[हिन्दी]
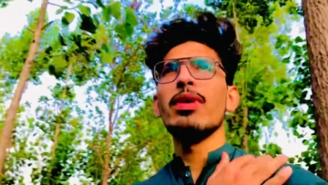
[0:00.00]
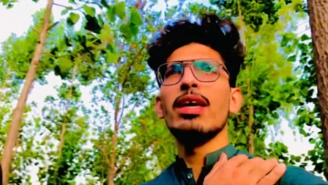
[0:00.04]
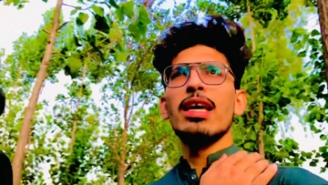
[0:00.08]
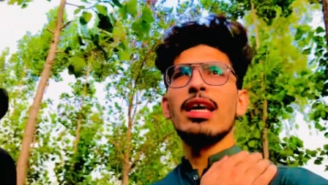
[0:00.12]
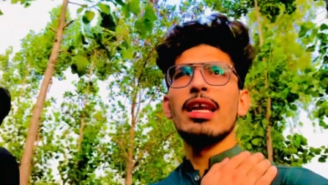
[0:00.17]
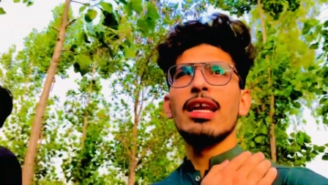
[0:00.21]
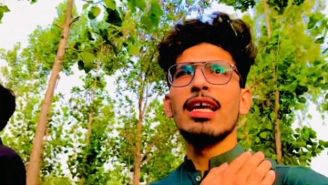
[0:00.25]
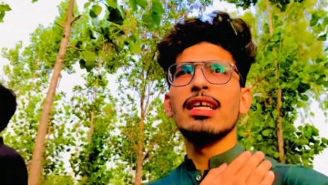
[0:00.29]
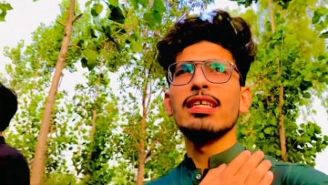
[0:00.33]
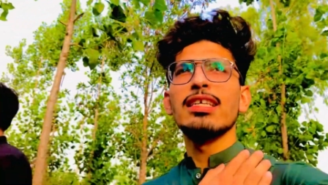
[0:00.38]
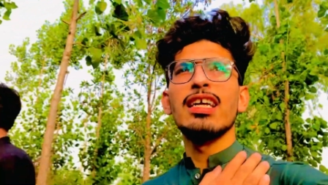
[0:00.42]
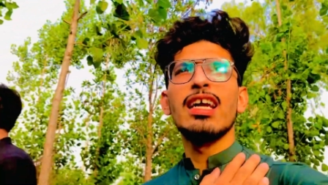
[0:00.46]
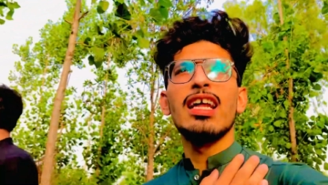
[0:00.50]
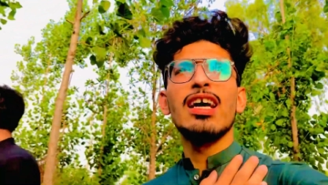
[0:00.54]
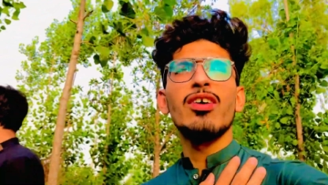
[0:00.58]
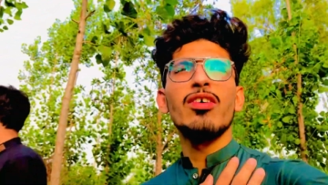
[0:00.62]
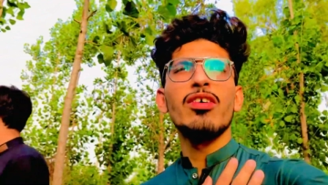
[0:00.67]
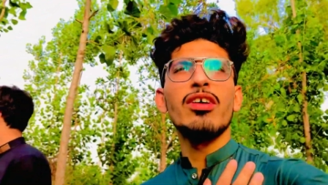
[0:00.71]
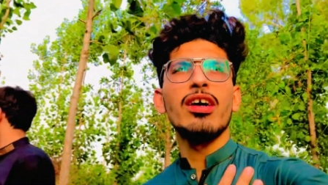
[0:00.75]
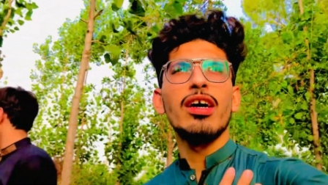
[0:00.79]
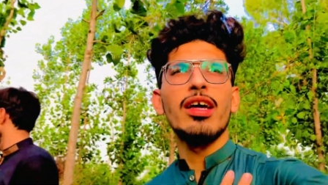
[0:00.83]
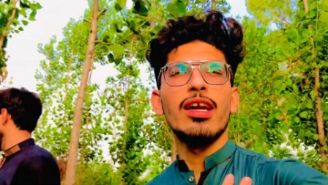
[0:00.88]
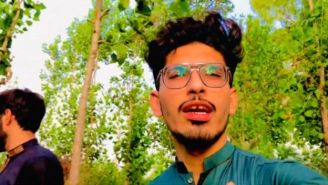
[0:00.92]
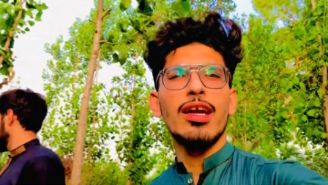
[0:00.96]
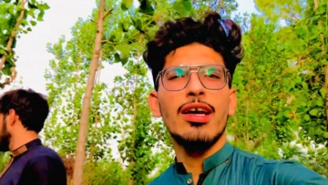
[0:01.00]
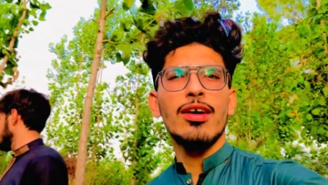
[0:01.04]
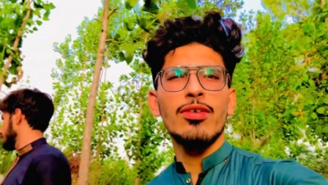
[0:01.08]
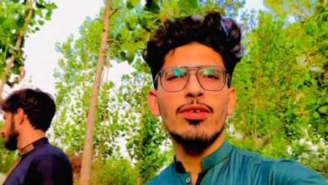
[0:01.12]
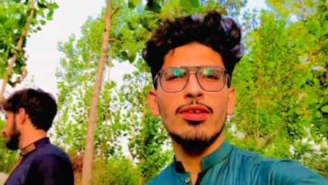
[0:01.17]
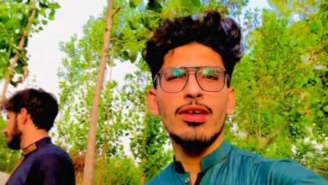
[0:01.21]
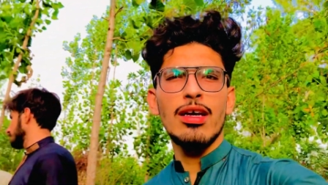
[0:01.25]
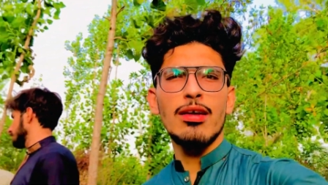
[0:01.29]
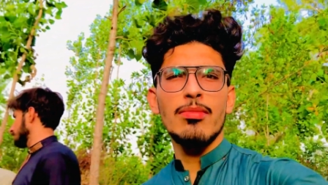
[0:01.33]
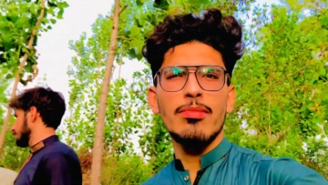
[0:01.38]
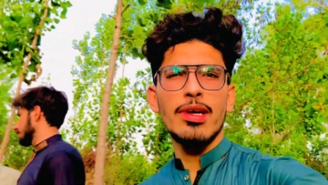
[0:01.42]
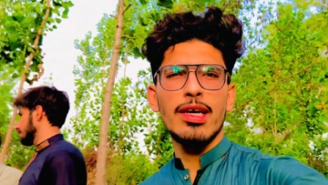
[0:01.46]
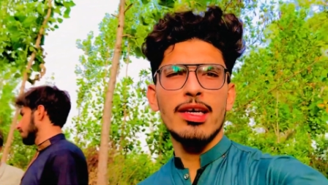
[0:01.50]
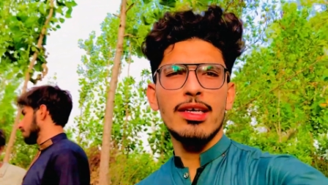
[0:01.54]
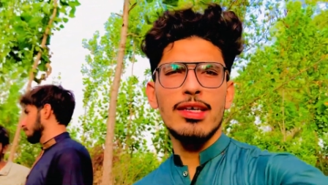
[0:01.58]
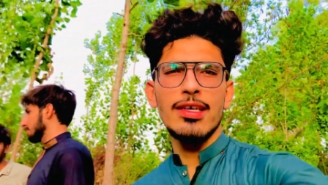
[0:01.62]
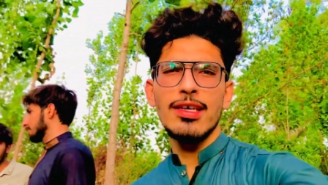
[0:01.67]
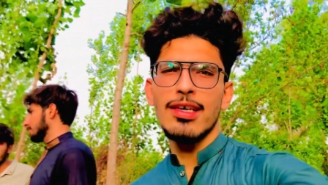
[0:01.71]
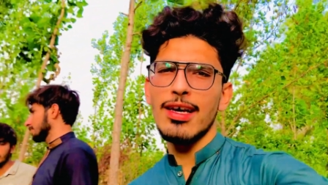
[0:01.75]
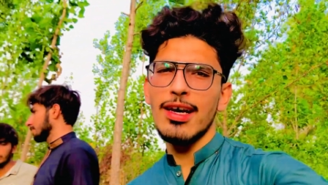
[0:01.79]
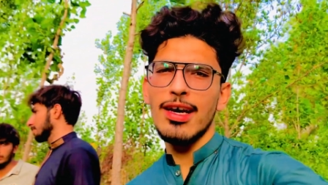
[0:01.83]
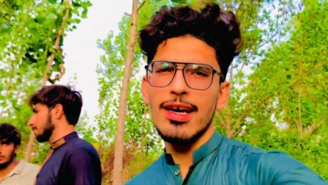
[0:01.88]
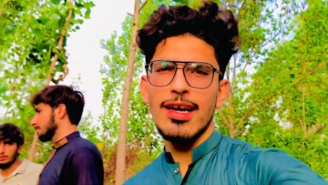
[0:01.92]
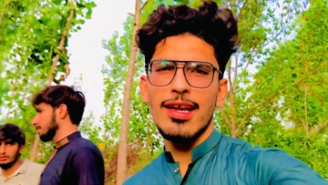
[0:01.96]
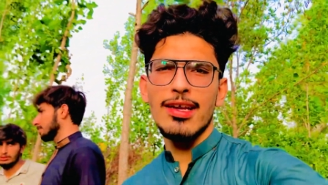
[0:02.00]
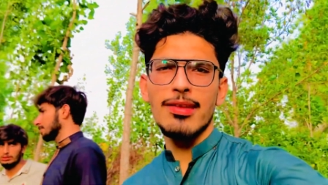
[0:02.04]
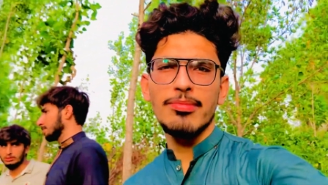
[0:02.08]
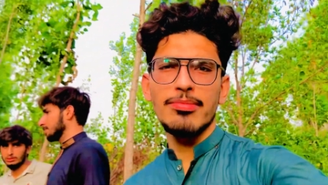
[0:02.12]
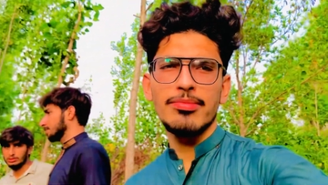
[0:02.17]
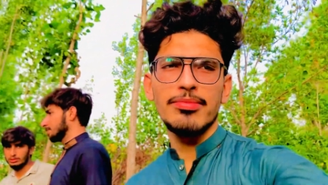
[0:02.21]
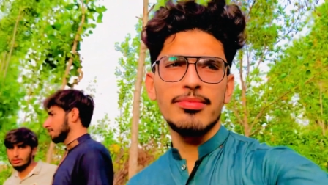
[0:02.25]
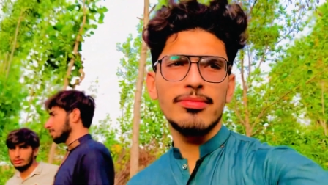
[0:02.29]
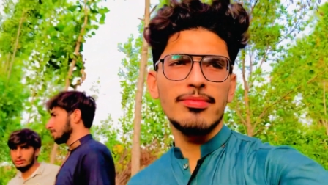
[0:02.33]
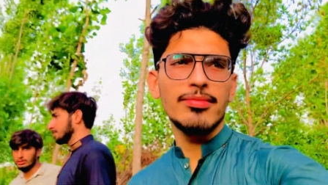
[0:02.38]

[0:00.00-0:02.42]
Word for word: देख ला जरा कोई करना करना तो बाकी यार